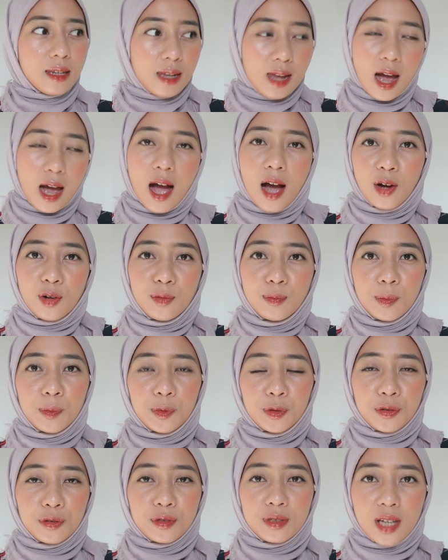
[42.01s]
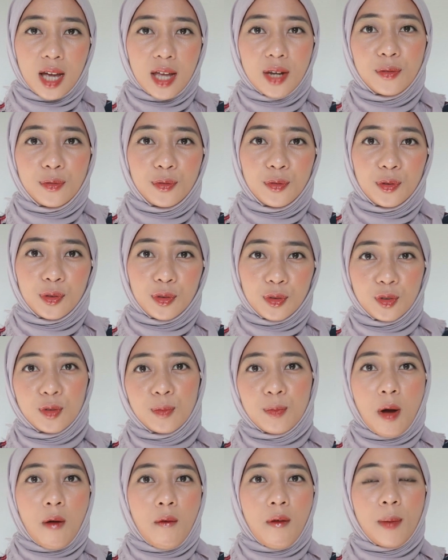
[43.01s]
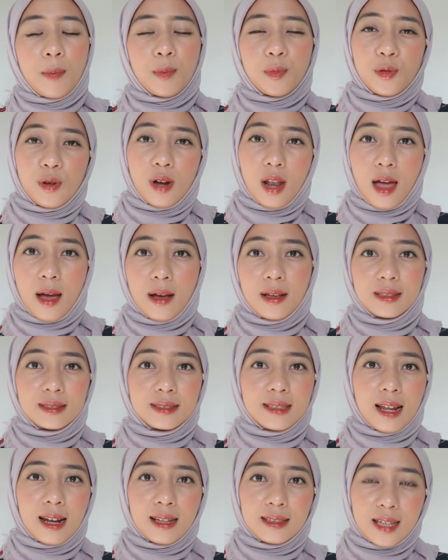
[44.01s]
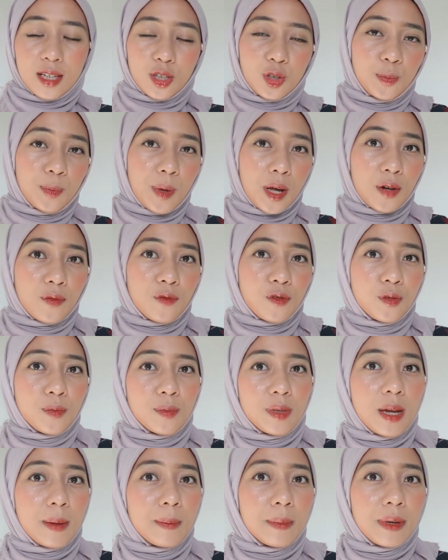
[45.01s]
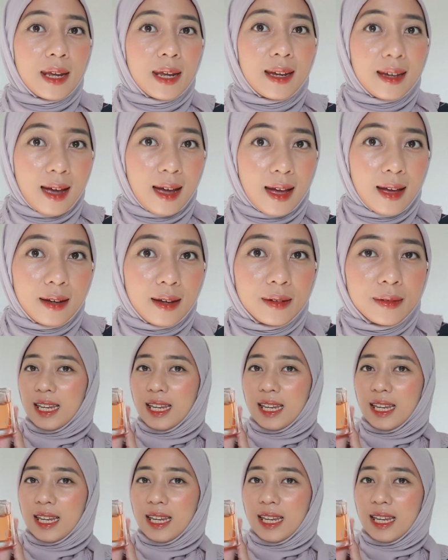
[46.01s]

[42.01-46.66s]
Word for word: ya aku memutuskan untuk bawa pulang salah satu parfumnya mereka